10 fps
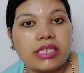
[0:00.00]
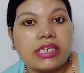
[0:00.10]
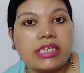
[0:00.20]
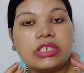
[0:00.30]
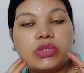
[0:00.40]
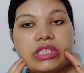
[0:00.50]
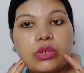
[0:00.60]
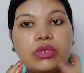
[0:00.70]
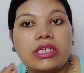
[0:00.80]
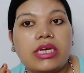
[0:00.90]
दर्दरी
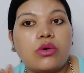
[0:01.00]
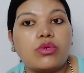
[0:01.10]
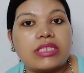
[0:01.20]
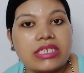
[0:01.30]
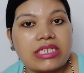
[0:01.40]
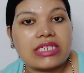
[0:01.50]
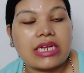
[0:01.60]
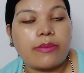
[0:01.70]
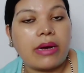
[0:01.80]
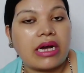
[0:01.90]
चीनी होती है उसे
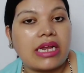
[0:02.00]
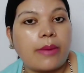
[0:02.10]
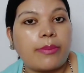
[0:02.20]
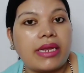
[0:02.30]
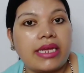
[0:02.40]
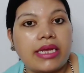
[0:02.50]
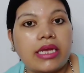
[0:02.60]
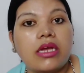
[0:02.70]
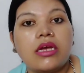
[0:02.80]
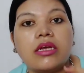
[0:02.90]
इसका अगर आप
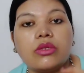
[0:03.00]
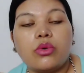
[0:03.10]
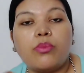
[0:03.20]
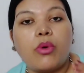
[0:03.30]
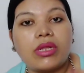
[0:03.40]
करेंगे तो